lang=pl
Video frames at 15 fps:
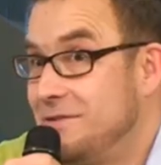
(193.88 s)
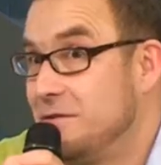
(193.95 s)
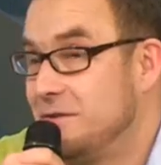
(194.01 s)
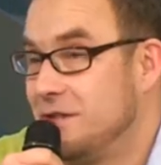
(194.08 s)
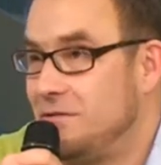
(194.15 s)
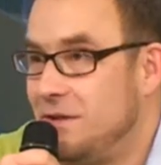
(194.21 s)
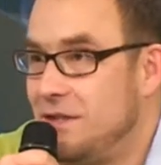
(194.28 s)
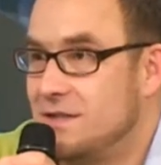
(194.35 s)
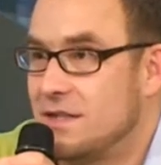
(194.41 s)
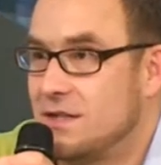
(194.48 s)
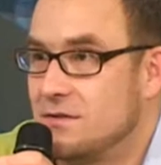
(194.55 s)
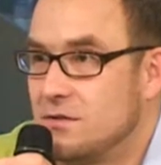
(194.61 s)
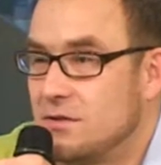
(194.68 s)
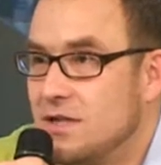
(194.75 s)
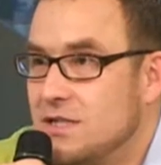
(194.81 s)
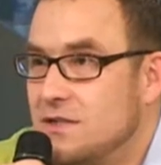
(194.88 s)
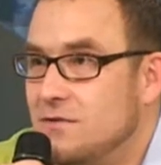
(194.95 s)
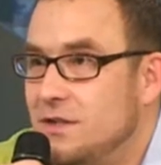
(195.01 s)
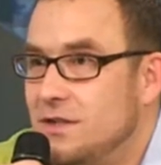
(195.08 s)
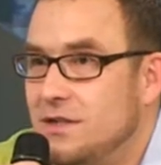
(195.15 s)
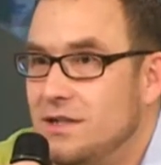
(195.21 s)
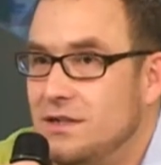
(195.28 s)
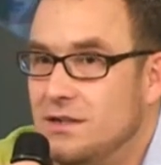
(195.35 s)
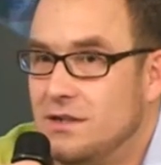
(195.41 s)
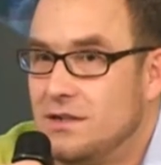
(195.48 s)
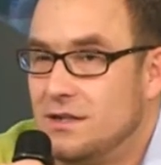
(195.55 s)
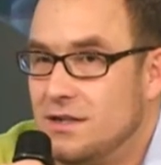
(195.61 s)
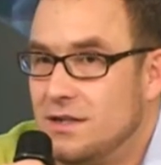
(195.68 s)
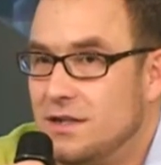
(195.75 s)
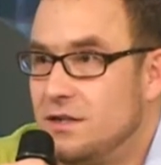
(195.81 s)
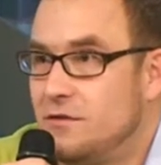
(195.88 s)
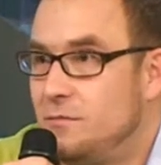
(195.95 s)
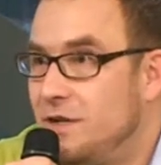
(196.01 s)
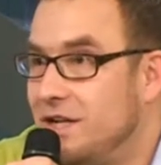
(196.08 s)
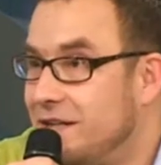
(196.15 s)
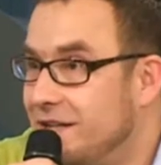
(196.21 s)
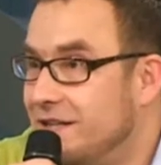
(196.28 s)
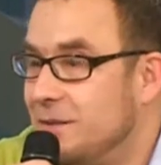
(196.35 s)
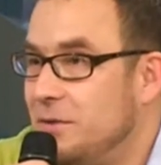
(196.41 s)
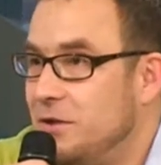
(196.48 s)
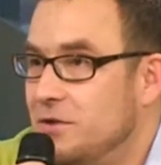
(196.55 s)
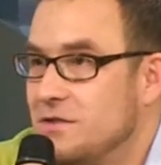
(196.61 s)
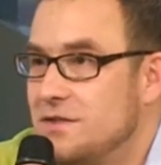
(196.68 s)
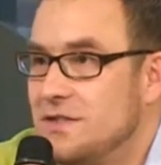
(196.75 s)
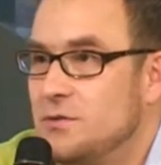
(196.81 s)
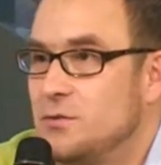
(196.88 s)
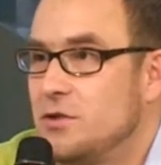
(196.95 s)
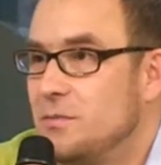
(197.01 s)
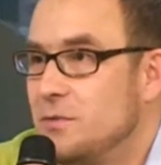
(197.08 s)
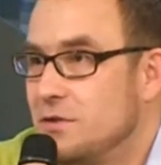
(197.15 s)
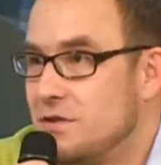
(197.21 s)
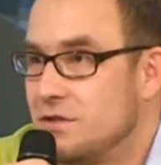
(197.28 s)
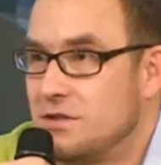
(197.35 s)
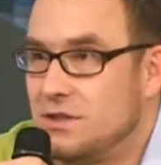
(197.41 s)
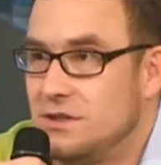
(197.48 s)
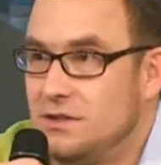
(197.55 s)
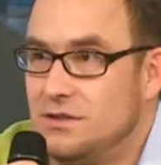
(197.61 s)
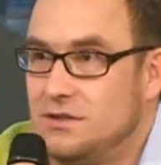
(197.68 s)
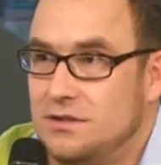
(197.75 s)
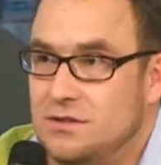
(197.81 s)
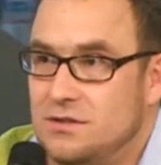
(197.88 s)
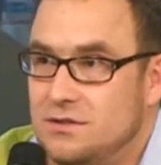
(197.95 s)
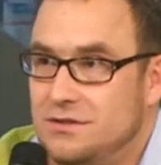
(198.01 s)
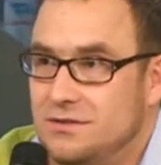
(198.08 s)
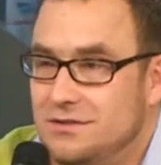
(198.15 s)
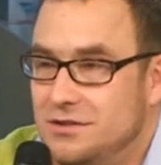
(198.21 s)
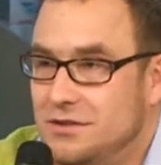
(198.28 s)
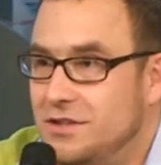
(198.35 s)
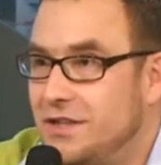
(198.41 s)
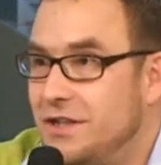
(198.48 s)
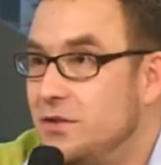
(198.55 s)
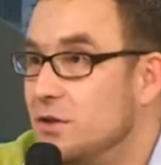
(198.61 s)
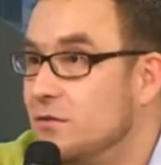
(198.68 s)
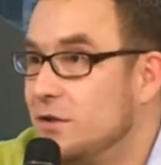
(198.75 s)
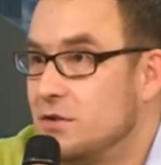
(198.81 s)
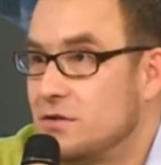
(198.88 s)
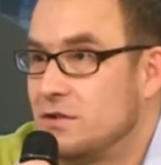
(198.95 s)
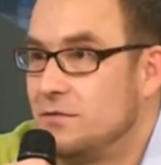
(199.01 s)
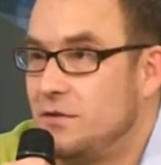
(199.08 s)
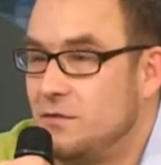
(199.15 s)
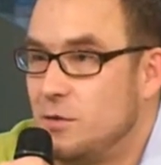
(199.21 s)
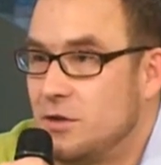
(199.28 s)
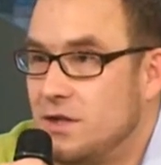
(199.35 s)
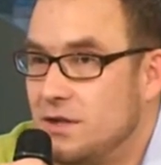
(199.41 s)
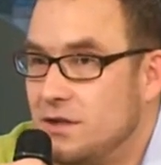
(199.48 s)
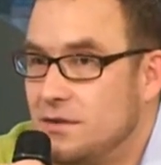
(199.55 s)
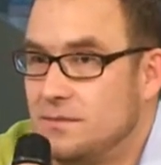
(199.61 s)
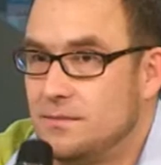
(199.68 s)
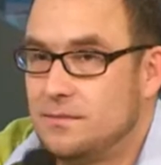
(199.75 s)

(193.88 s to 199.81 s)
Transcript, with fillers: no w tej chwili zorganizowanie gry w bierki na pieniądze jest dużo prostsze niż, niż jakiekolwiek rozgrywki w pokera.